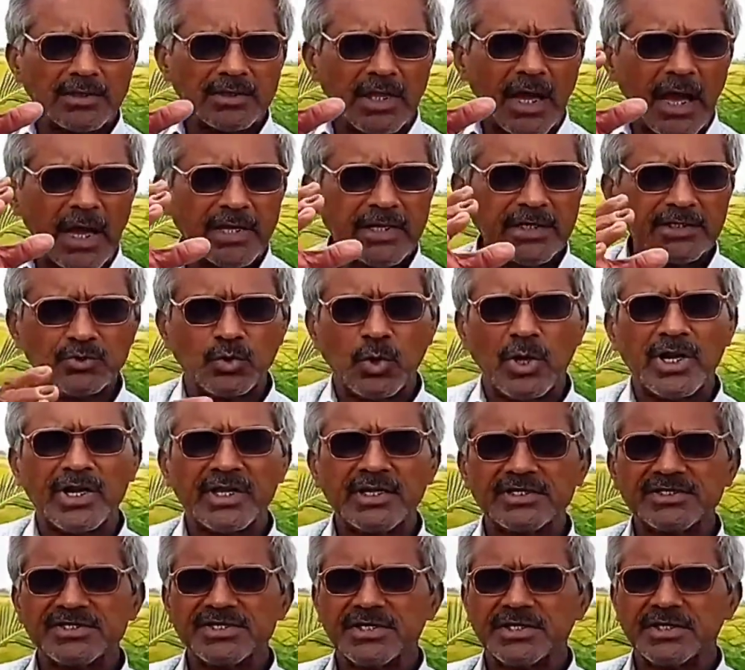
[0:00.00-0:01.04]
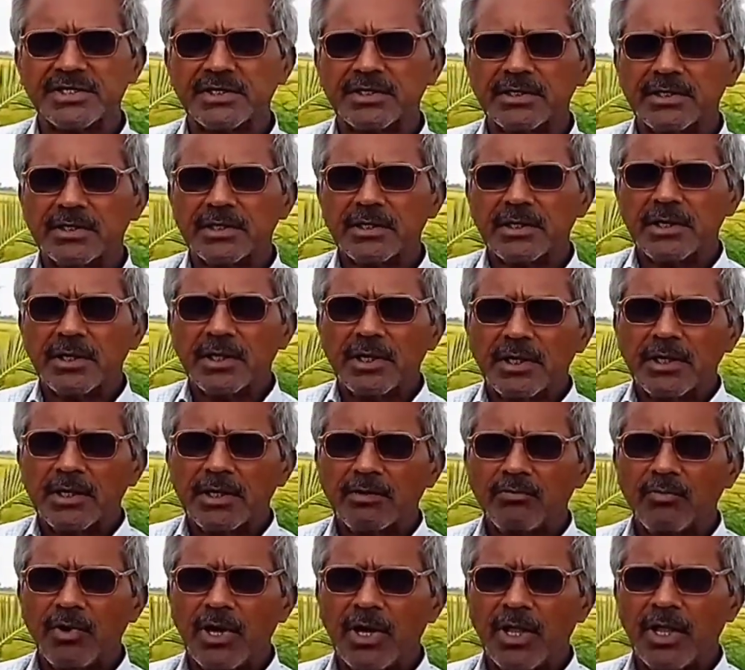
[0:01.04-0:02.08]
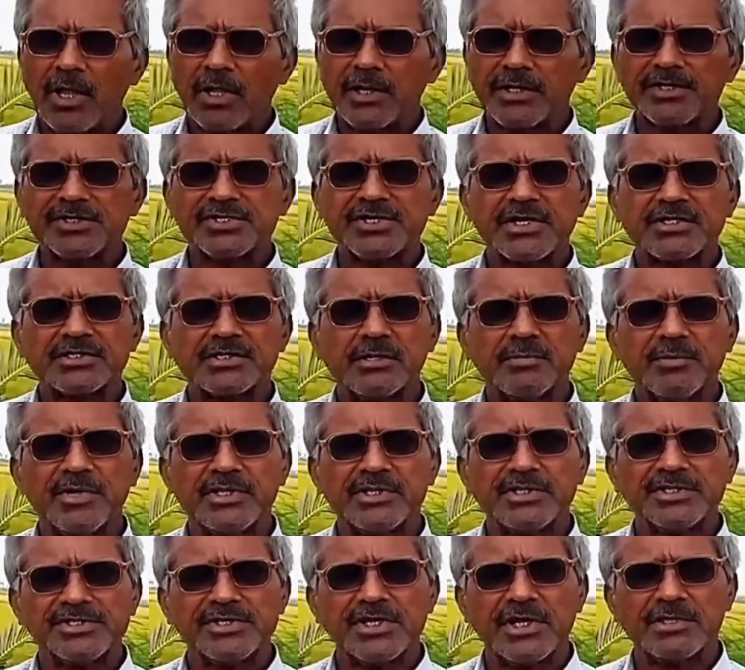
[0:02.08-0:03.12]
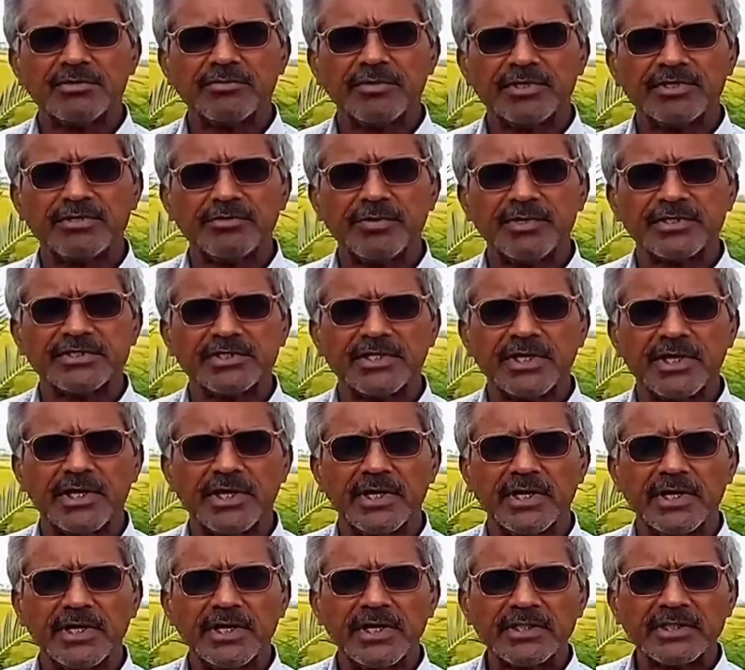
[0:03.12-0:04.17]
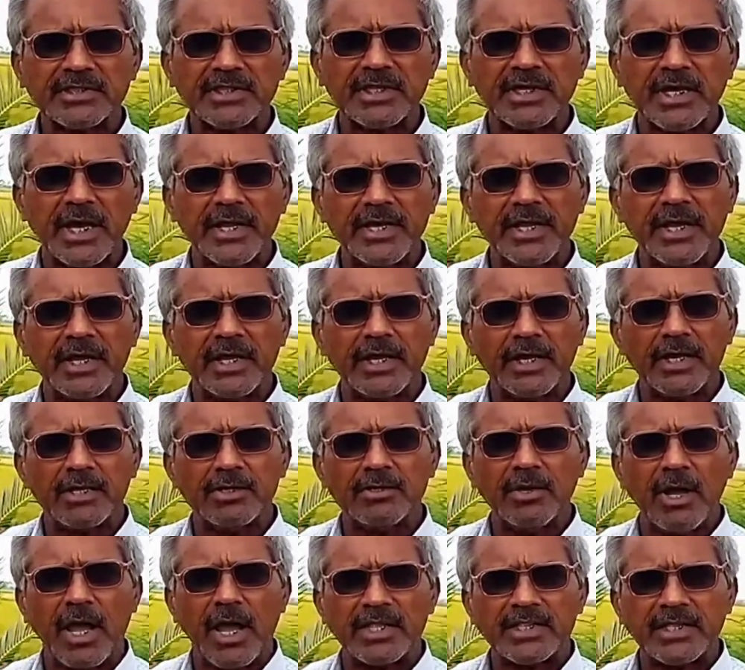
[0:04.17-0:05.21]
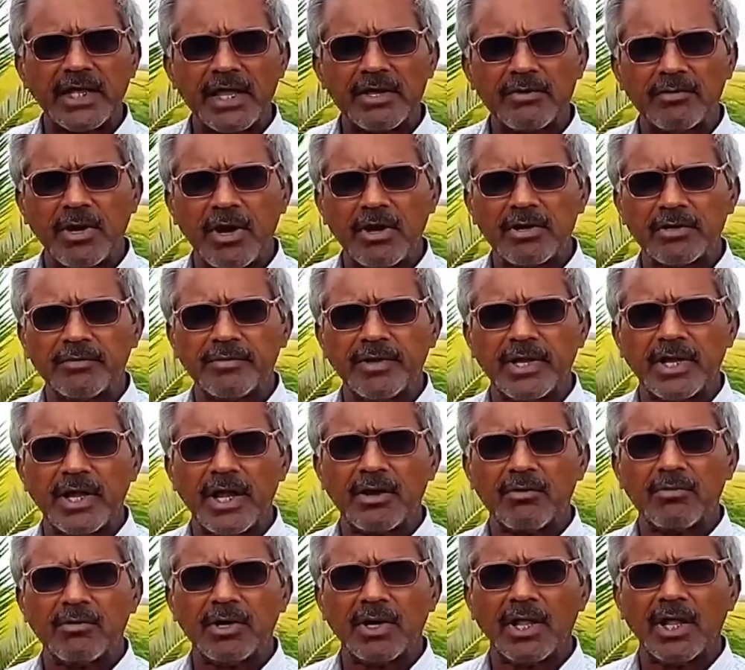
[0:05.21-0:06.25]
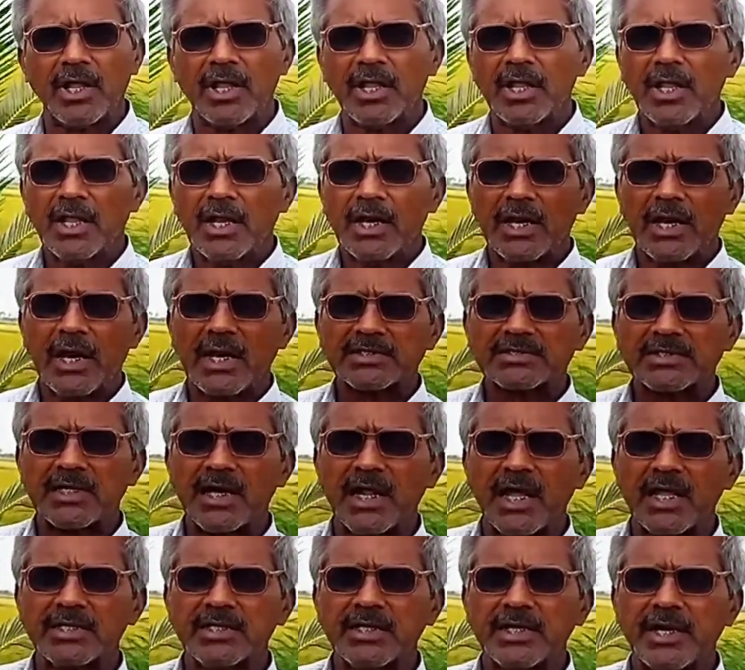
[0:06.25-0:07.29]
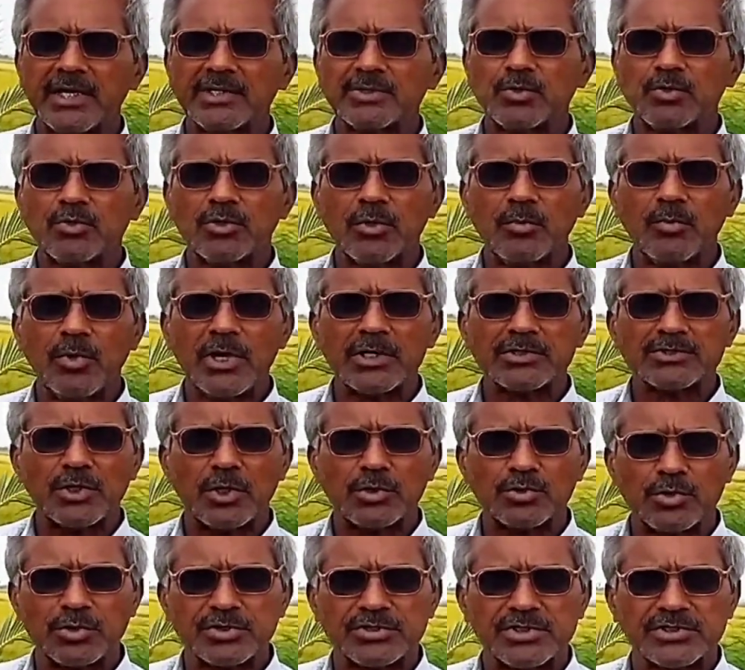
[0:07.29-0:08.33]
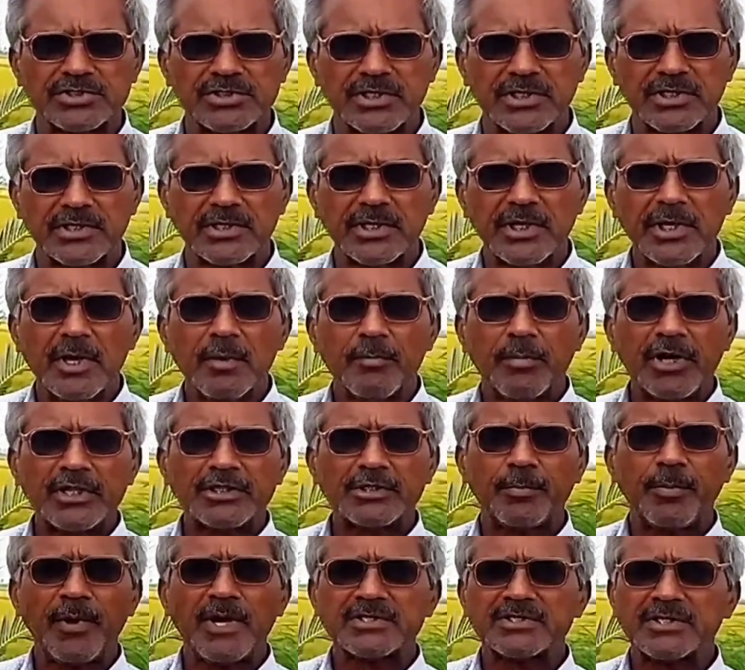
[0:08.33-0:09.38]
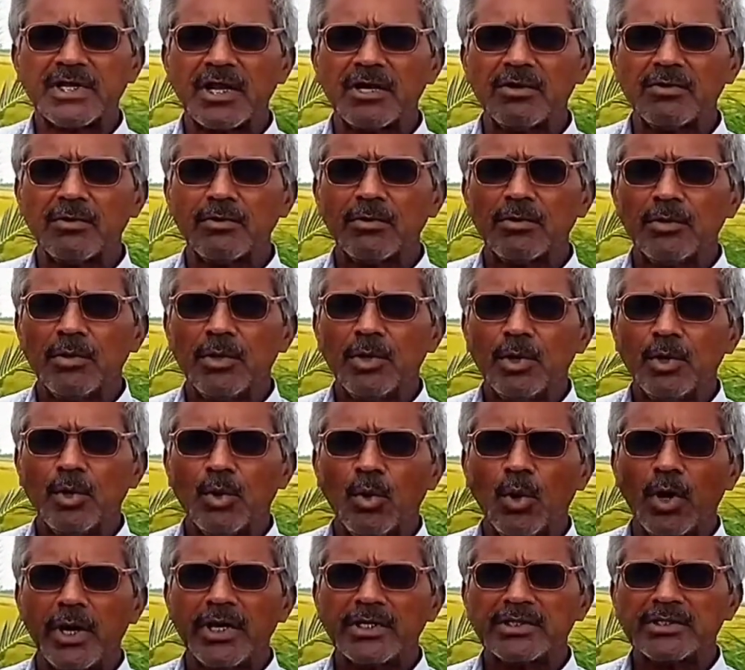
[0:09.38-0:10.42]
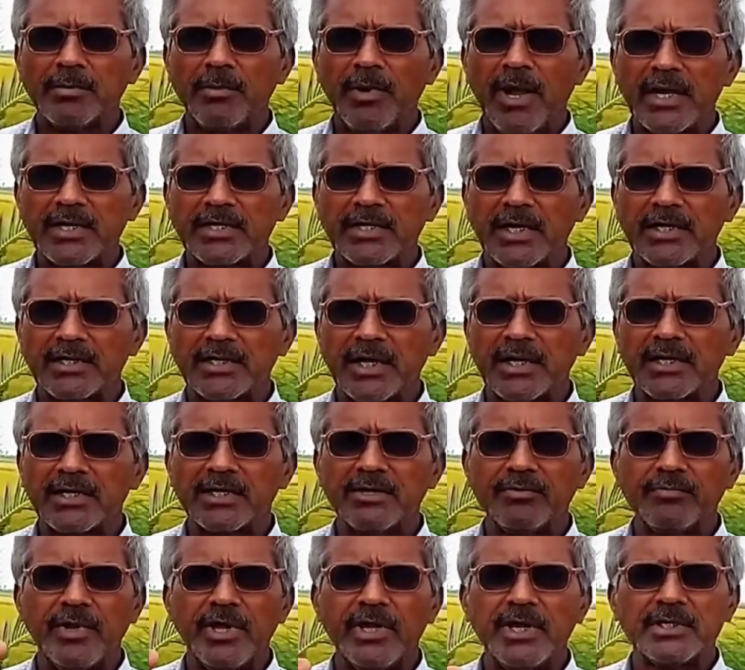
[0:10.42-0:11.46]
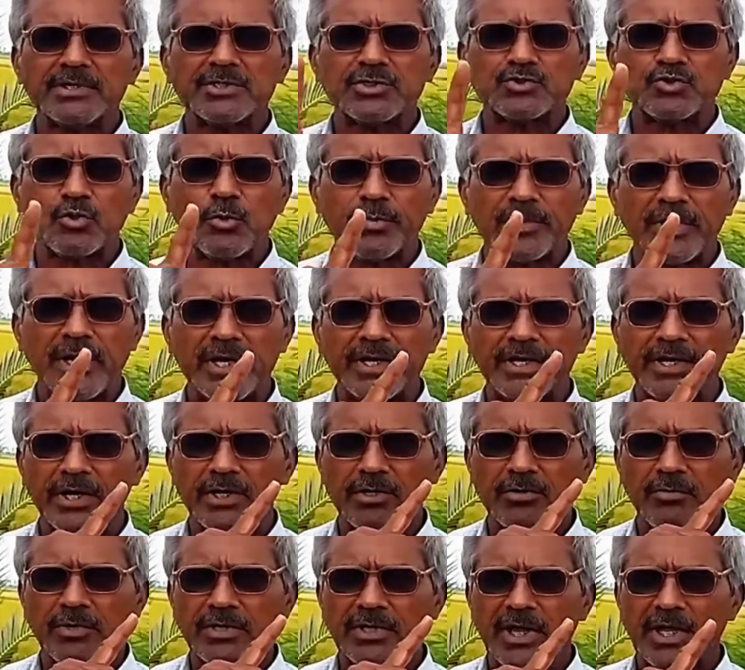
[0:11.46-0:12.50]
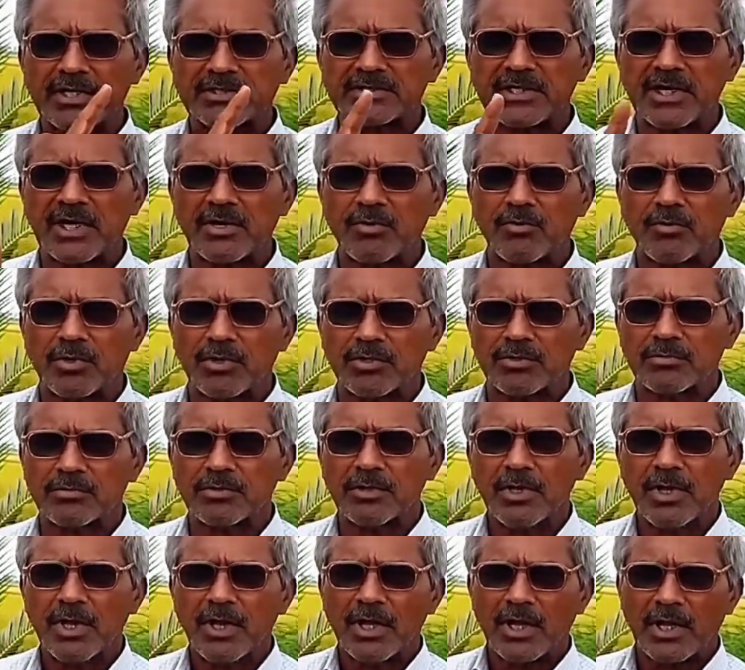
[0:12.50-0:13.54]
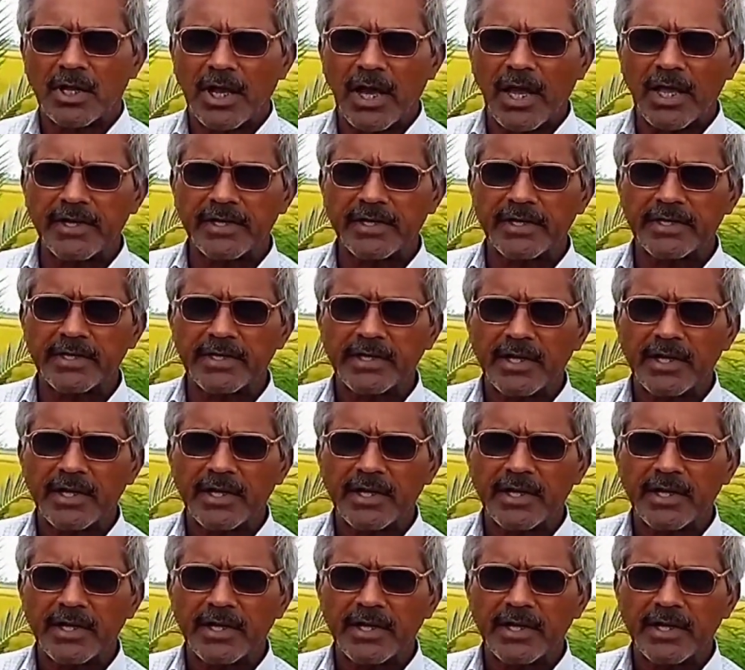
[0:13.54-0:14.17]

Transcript: దాన్ని తొలగించి ఇవాళ రిజిస్ట్రేషన్ల మీద నిషేధం ఎత్తివేస్తే ఇంతకు అనేక రెట్లు ఆదాయం రావటమే కాకుండా లక్షలాది రైతు కుటుంబాలు సంతోషిస్తాయి ప్రతిపక్షాలు నోరెత్తి మాట్లాడటానికి వేలెత్తి చూపడానికి ఎటువంటి ఆస్కారం ఉండదు కానీ